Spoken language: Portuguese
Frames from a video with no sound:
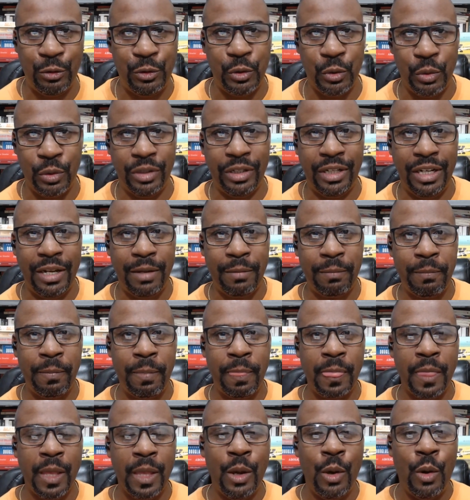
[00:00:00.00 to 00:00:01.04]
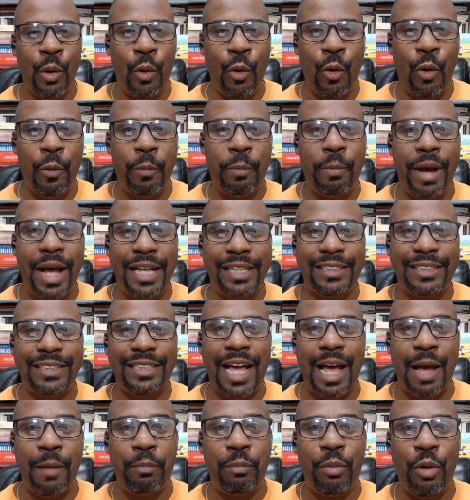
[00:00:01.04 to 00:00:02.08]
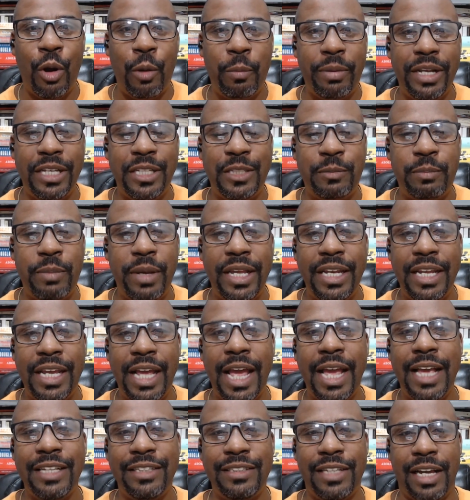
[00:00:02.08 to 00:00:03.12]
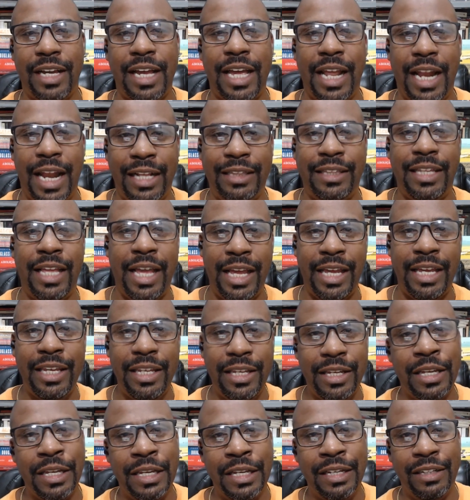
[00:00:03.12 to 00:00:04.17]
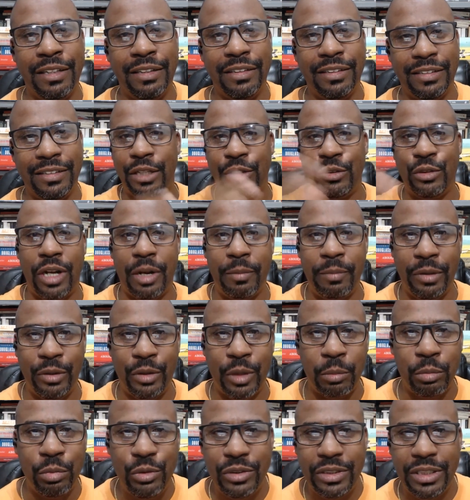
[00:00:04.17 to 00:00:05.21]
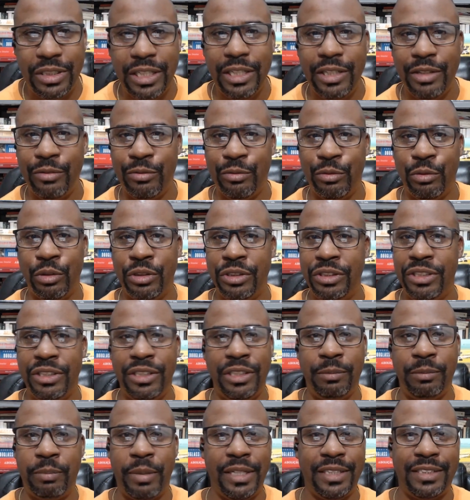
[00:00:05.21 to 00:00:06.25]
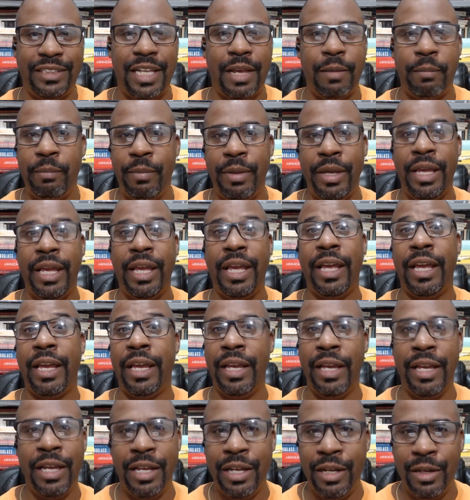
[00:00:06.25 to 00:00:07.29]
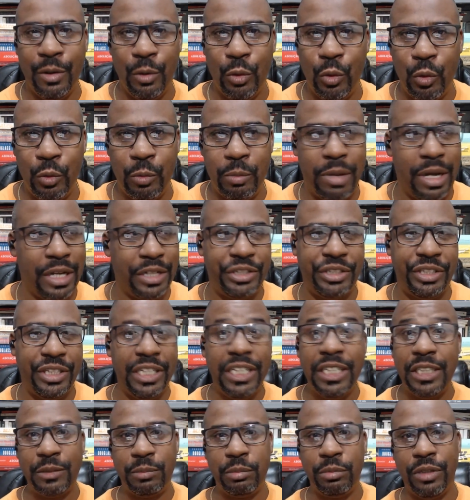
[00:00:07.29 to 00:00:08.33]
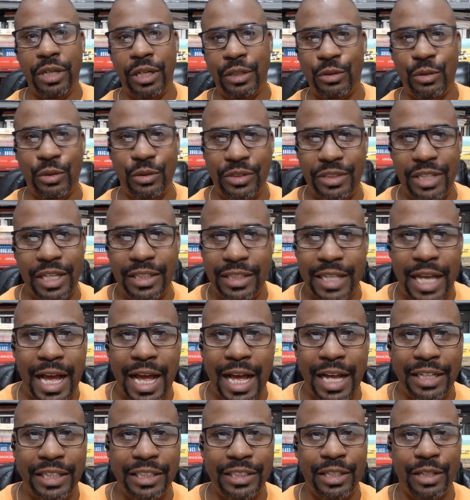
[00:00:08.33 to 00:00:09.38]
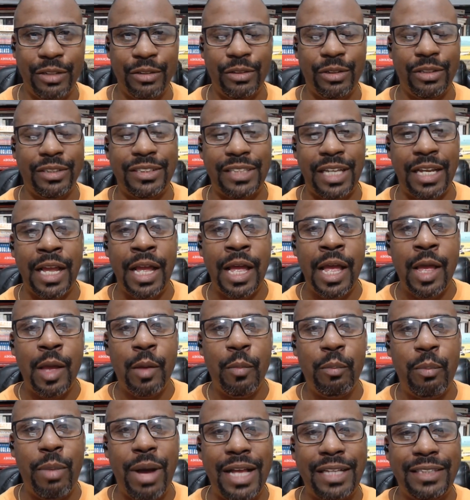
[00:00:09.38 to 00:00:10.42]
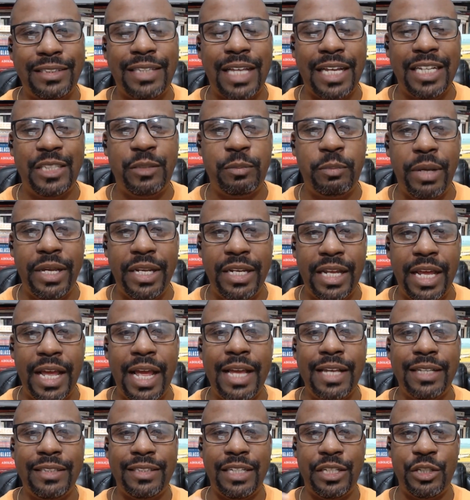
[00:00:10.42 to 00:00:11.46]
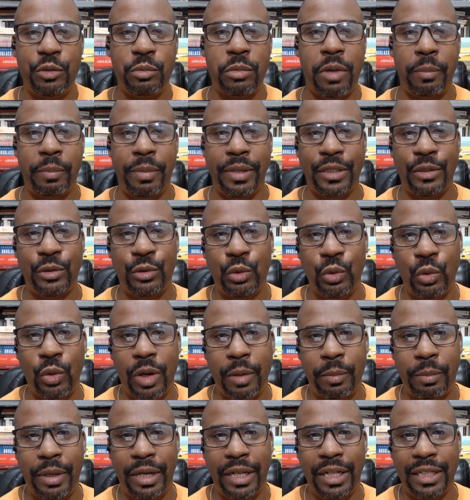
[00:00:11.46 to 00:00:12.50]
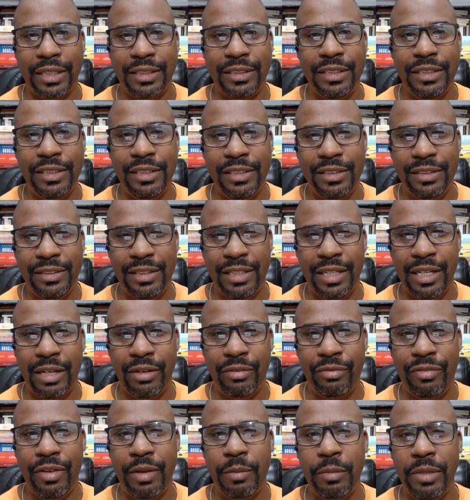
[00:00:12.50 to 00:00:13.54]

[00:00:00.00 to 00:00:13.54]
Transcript: ou basta a própria experiência que ela tem né, de, sei lá, de um relacionamento abusivo, ou de perceber o machismo na sociedade então Então, quer dizer, basta a experiência de uma pessoa para ela se dizer